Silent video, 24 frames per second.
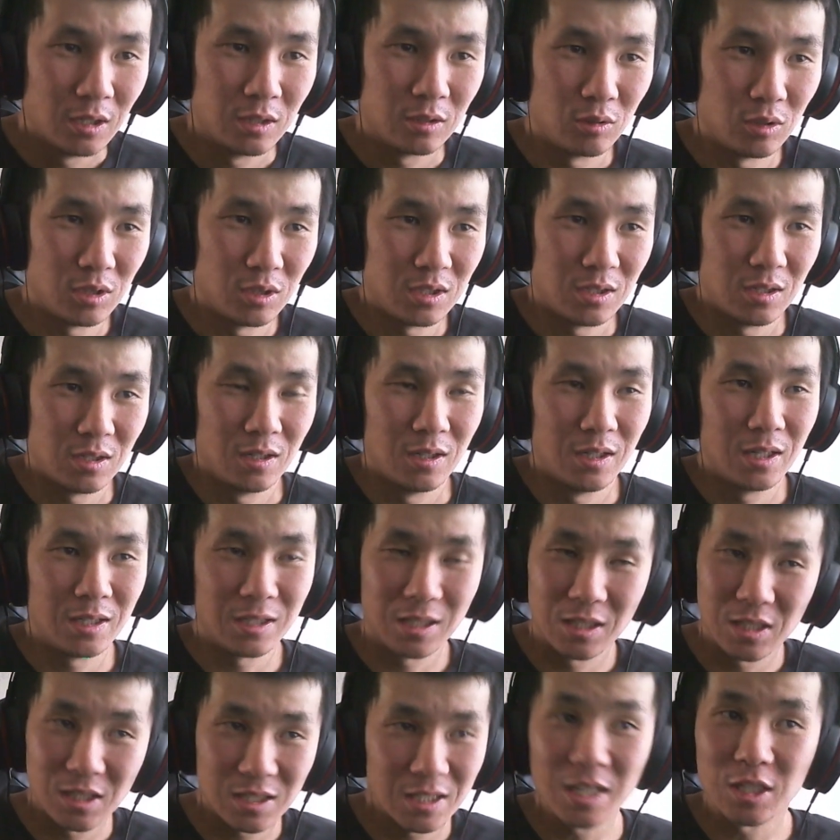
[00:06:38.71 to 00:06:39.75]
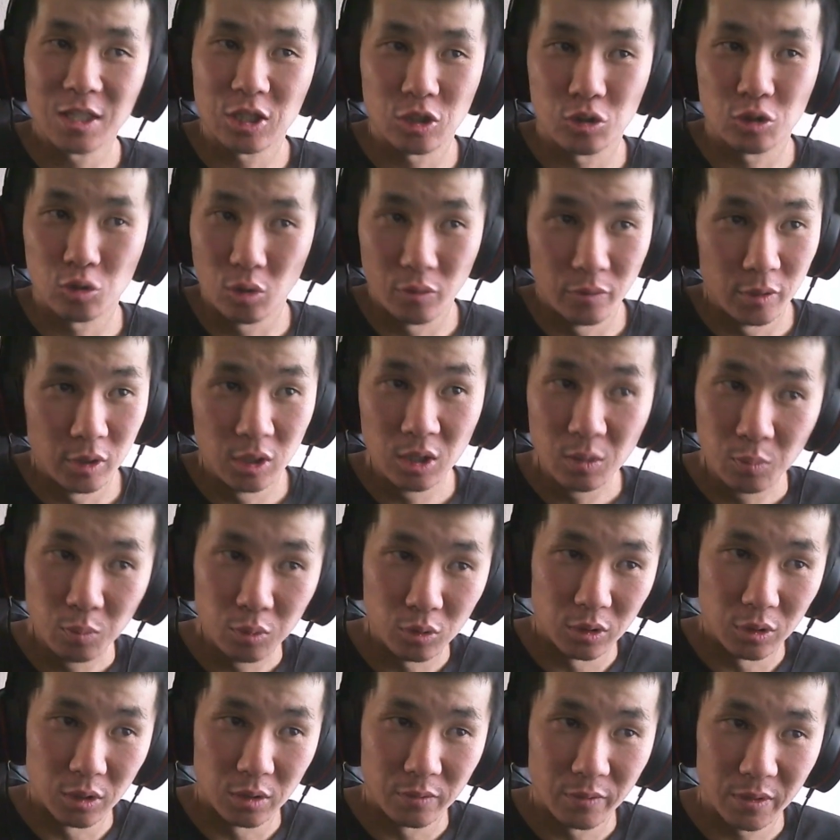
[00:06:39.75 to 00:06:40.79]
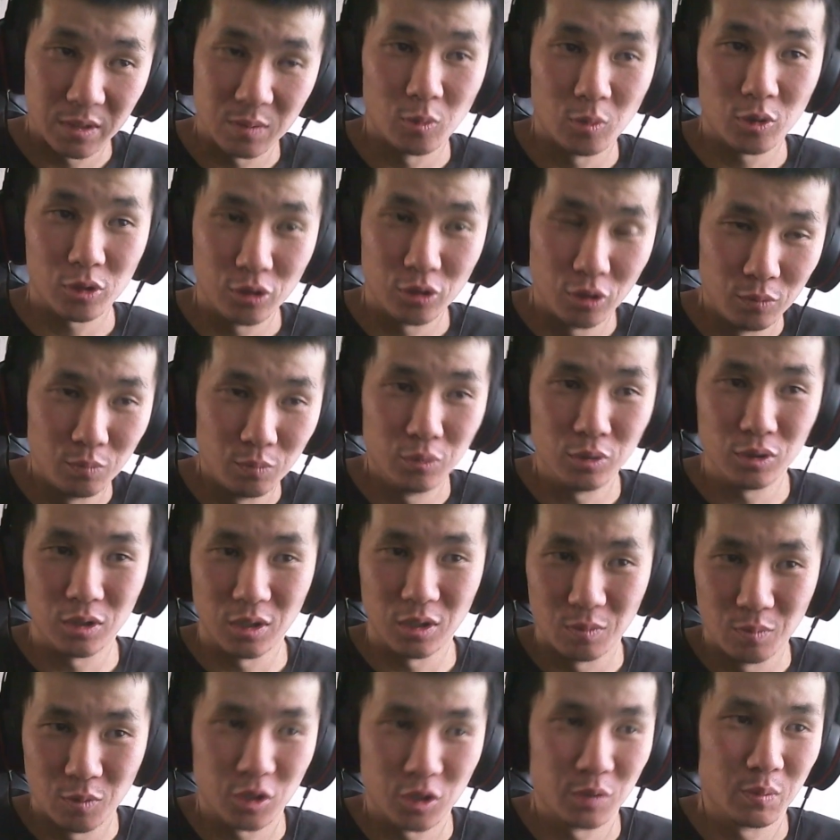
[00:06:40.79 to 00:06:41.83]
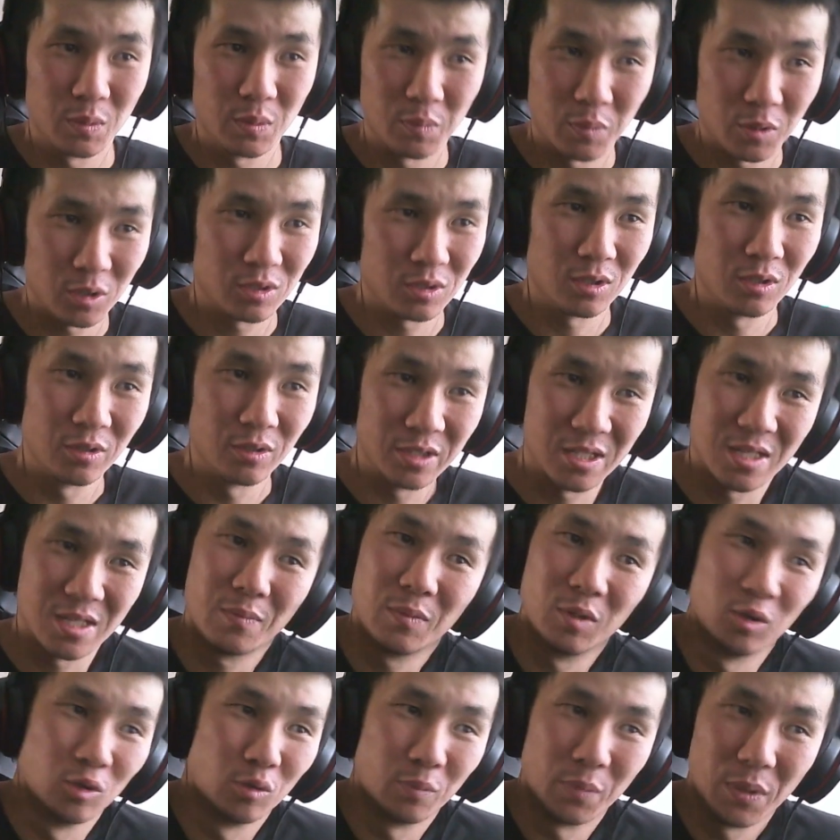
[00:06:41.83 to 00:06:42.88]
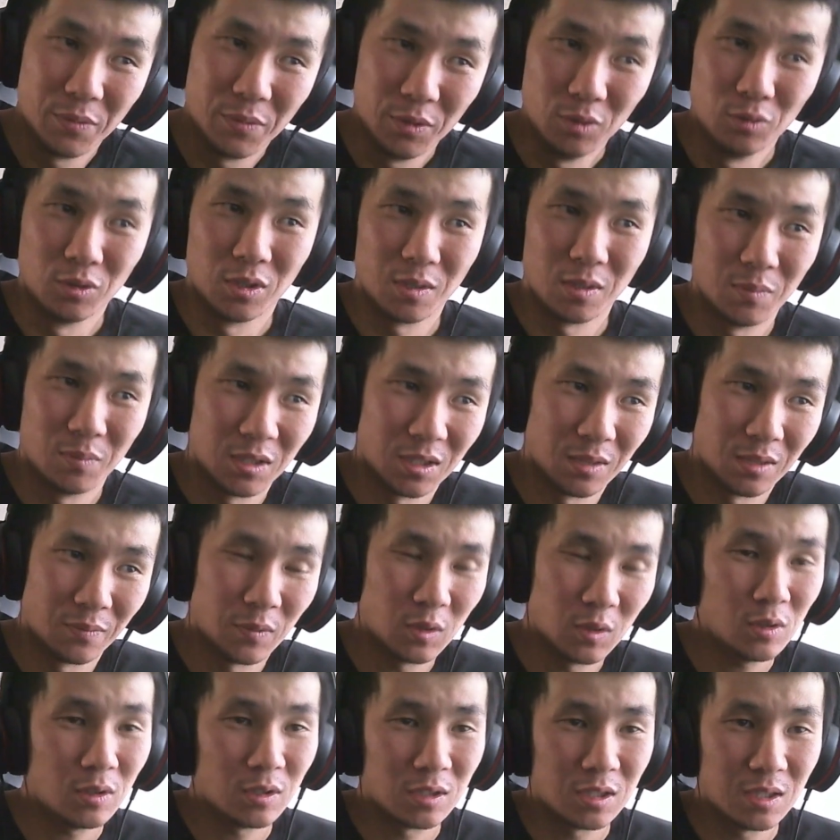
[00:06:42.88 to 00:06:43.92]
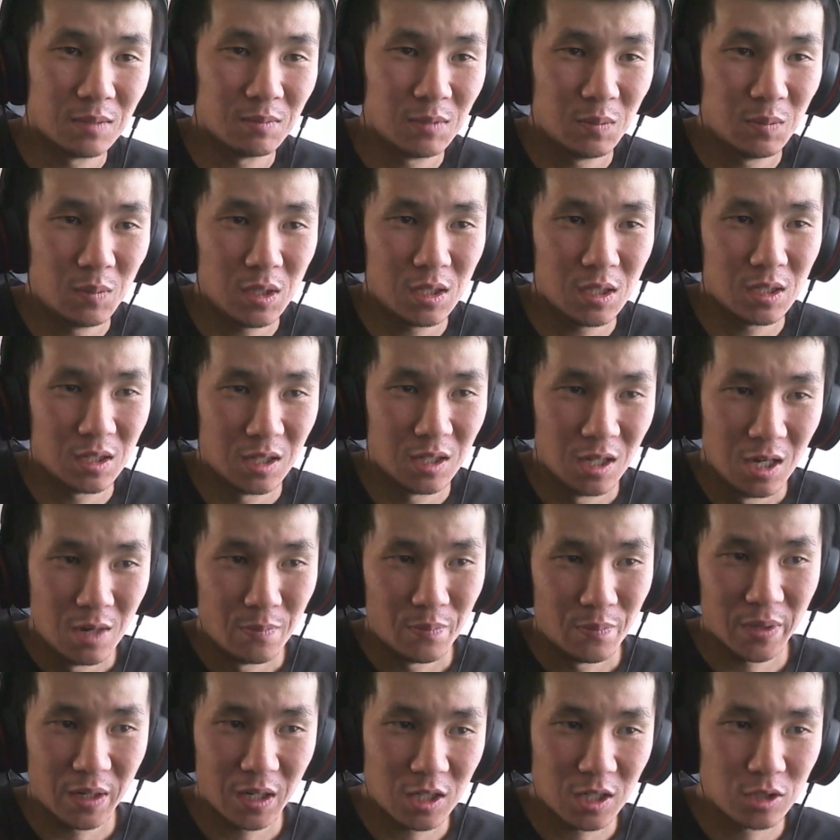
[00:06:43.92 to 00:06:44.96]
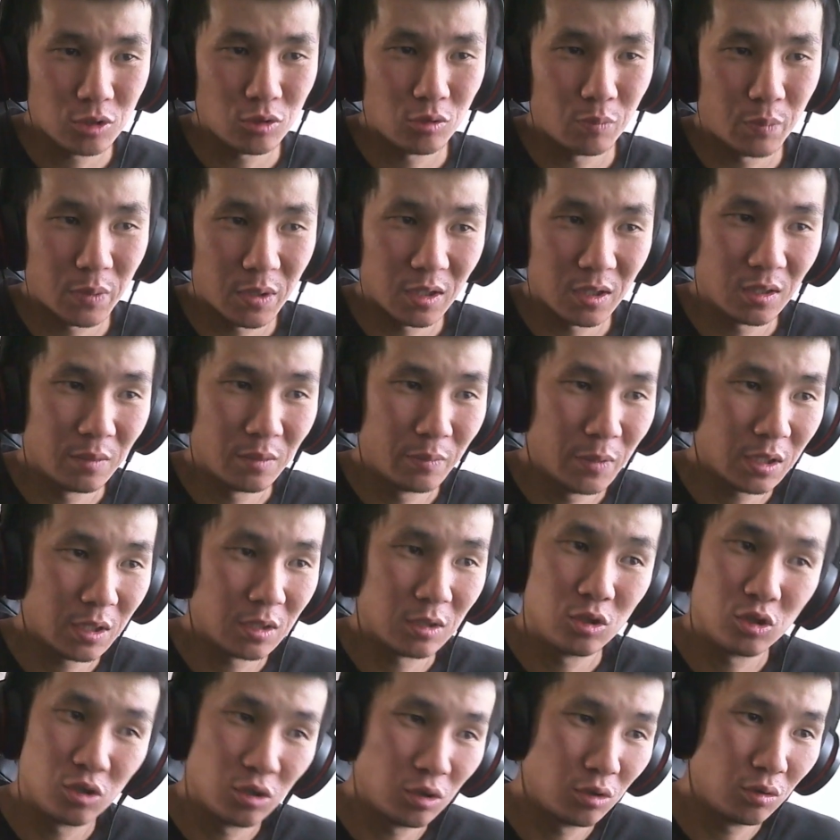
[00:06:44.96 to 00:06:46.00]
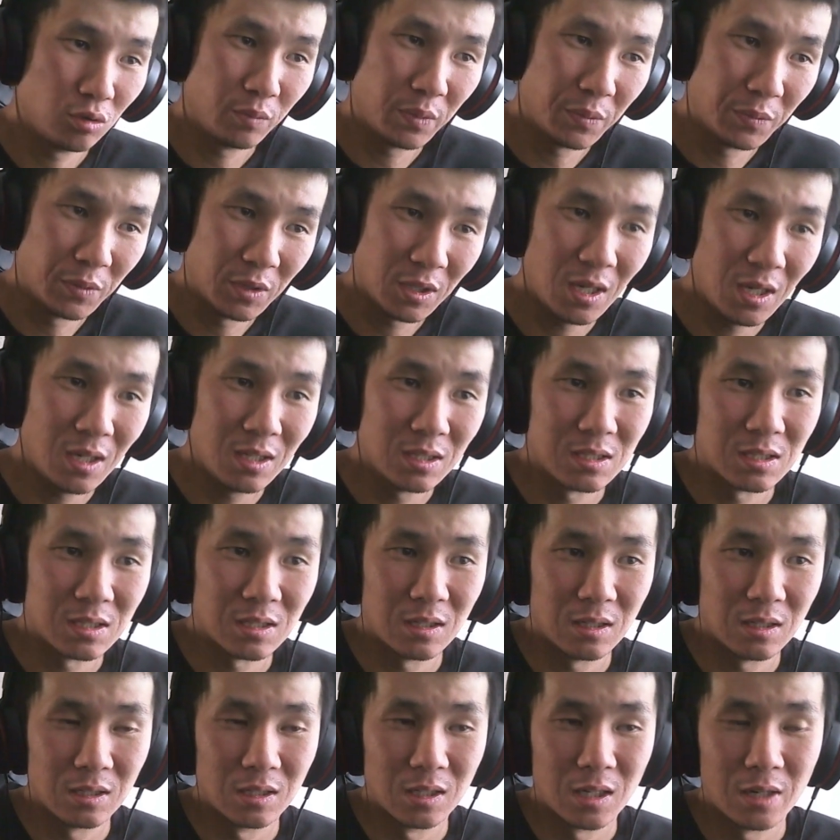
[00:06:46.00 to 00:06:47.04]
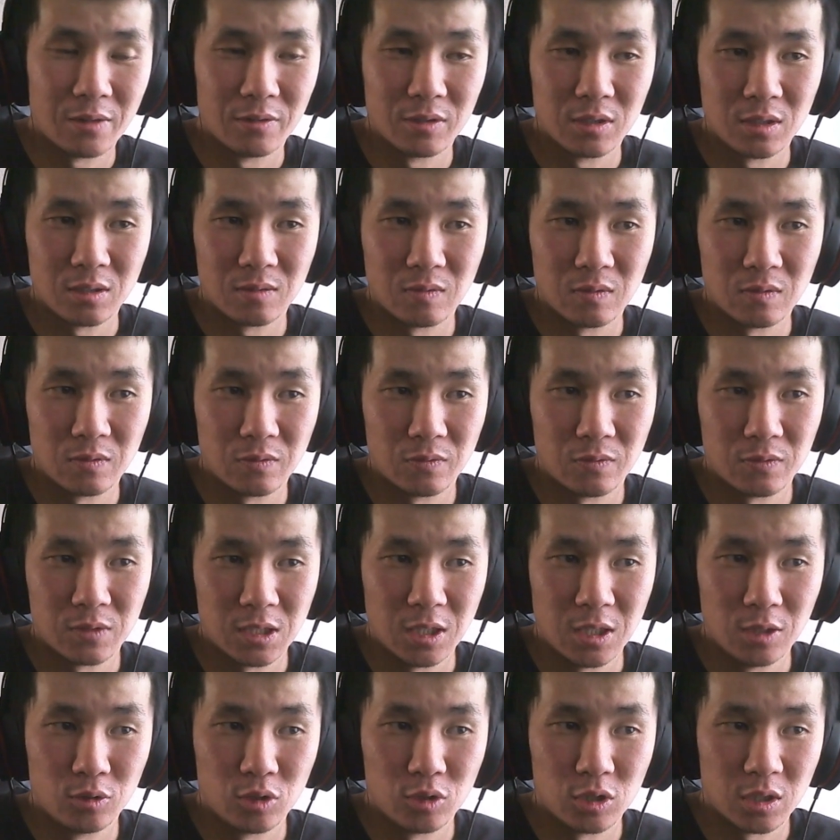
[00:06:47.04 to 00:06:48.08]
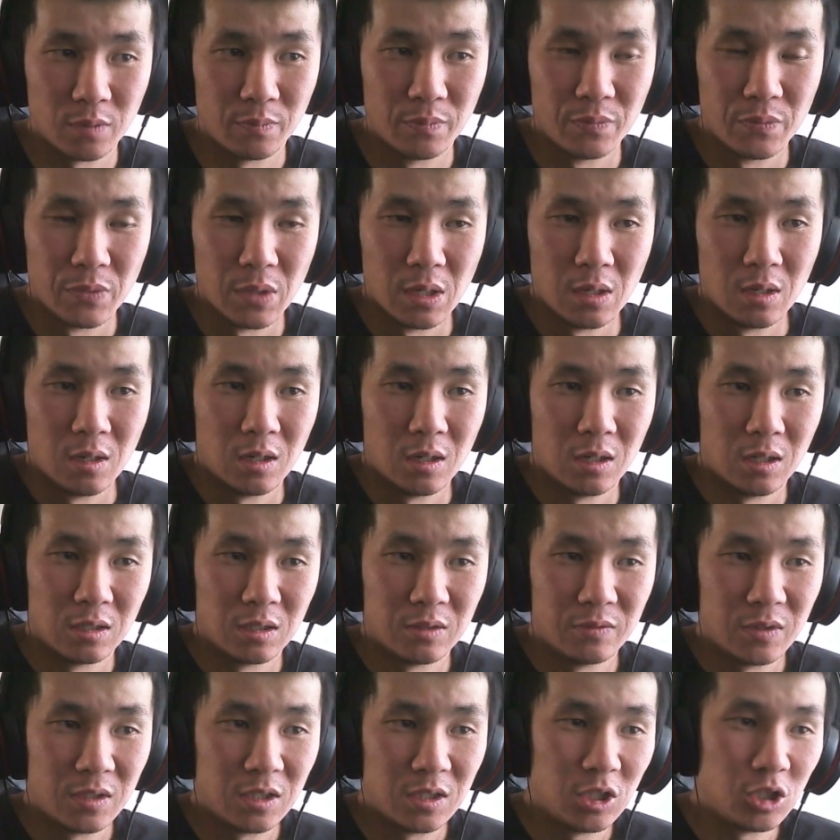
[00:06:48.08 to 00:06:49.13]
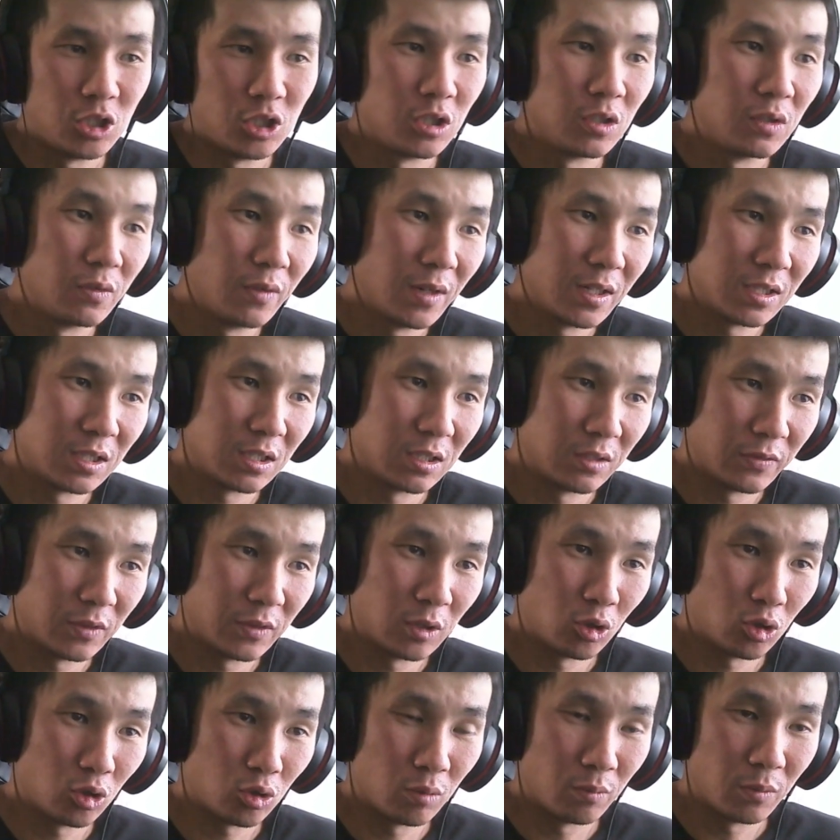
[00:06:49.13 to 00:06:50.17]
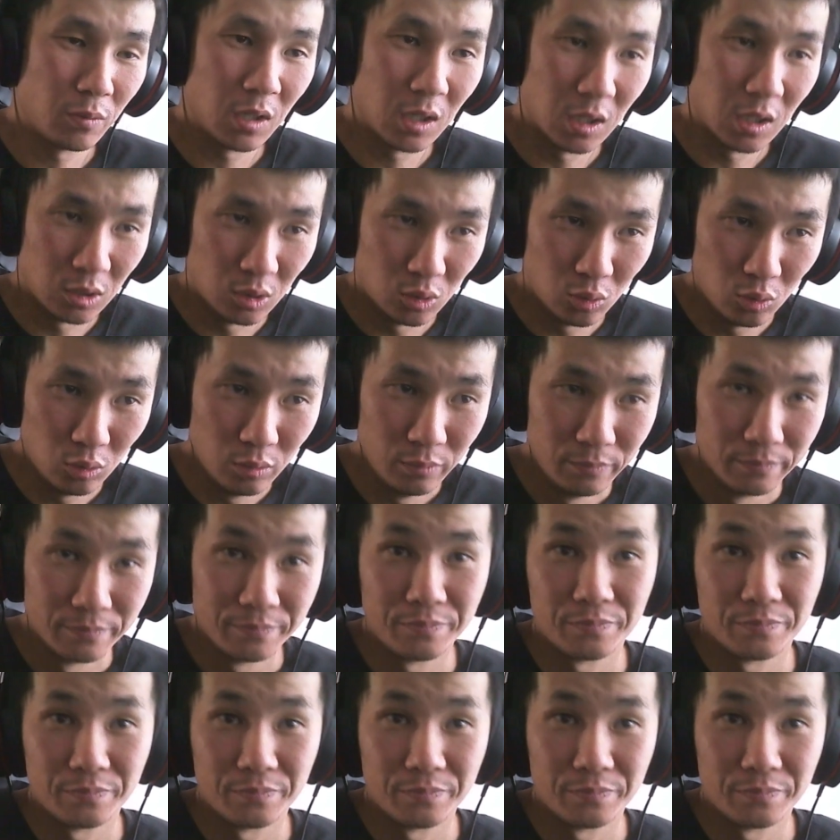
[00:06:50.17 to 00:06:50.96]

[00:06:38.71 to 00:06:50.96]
То есть это не значит, что его не будет. Возможно, он будет, может быть, просто он забыл упомянуть об этом. Но, тем не менее, пока что про роллбэк ничего не упоминается. Игра выйдет в следующем 2022 а, году.